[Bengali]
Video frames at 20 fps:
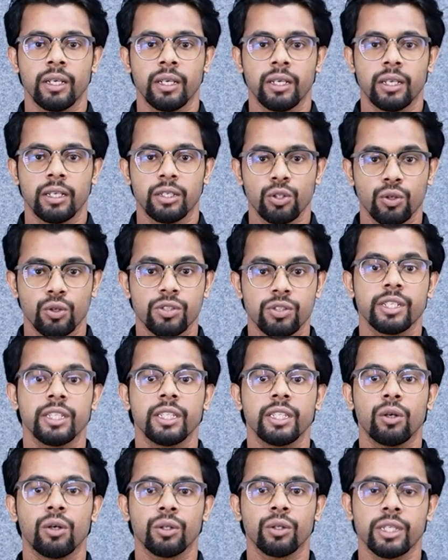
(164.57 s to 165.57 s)
সংস্কৃতি
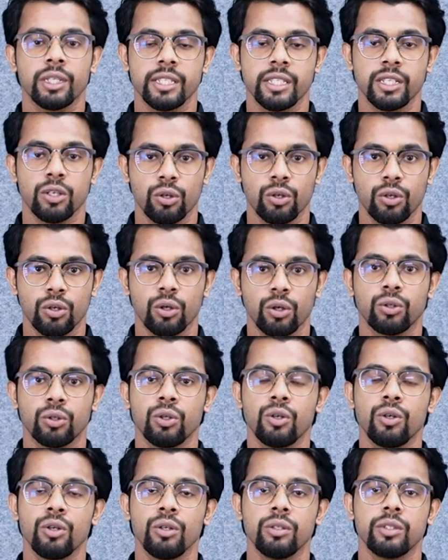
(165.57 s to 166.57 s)
কথা যে গ্রন্থ
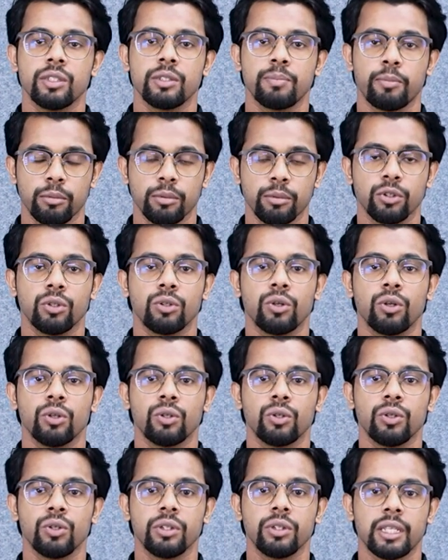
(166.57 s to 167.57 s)
প্রবন্ধ গ্রন্থ
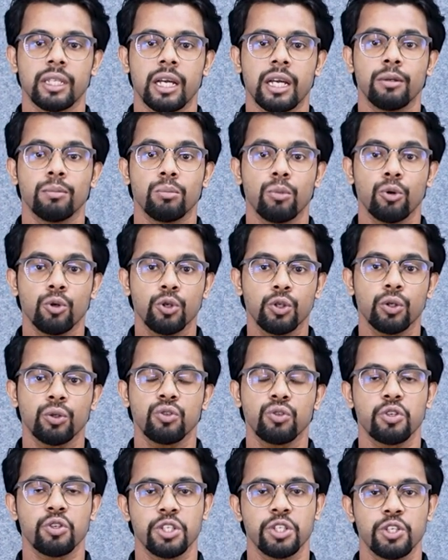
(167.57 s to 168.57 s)
তার মনুষ্যত্ব
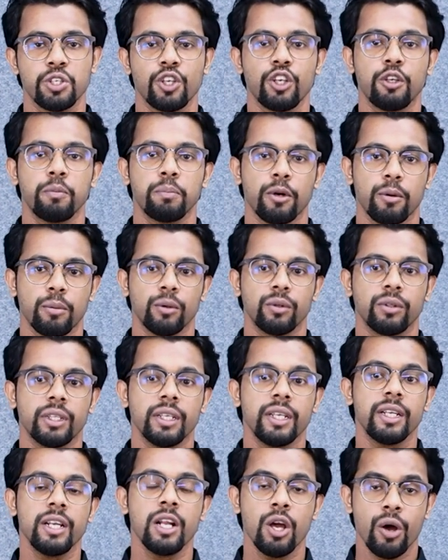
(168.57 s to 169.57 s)
শীর্ষক প্রবন্ধের
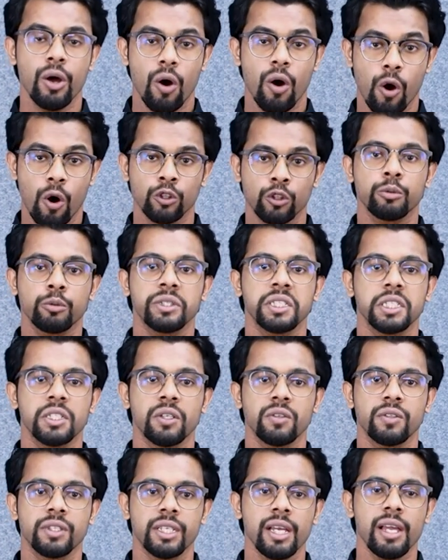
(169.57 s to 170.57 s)
অংশবিশেষ
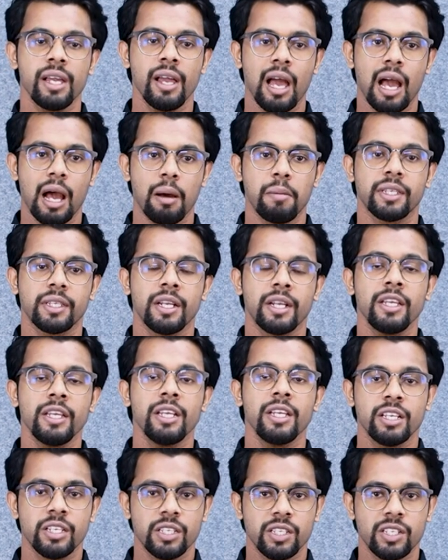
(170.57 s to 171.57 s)
হচ্ছে আমাদের এই
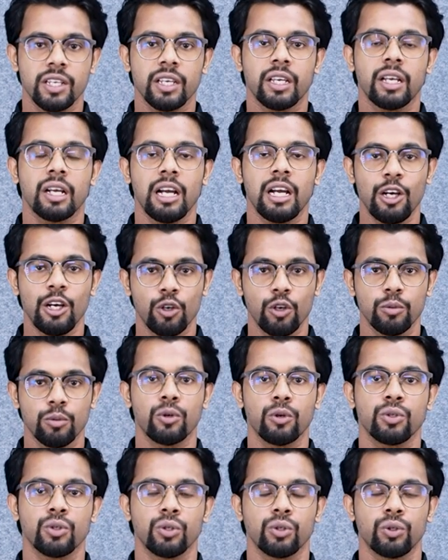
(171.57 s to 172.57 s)
শিক্ষা ও
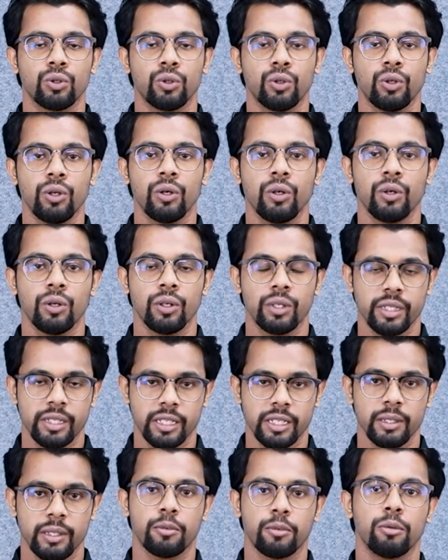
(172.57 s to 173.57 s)
মনুষ্যত্ব যে
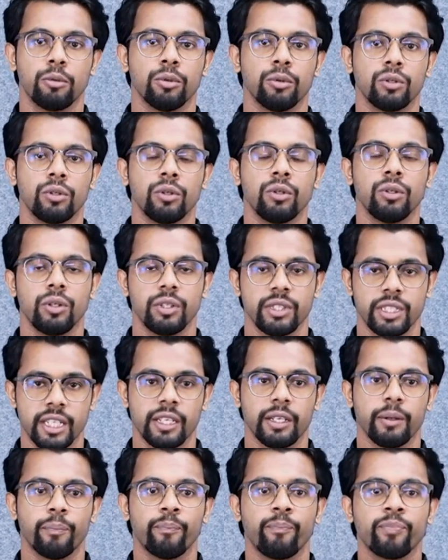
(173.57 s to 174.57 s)
প্রবন্ধ সেটি
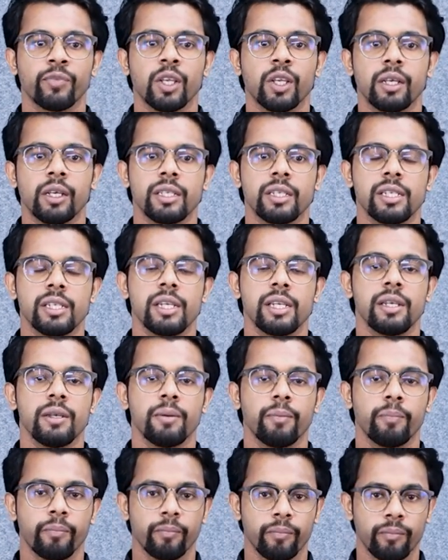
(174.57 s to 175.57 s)
সেই
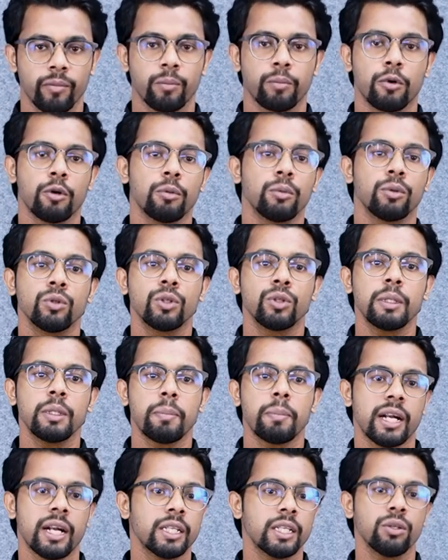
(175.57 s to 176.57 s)
প্রবন্ধটি
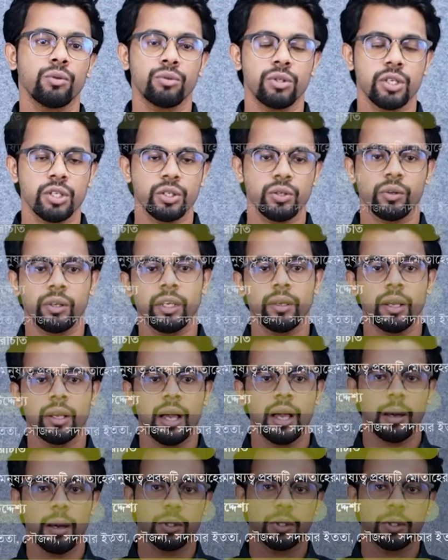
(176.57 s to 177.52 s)
পাঠের উদ্দেশ্য কি আমরা যদি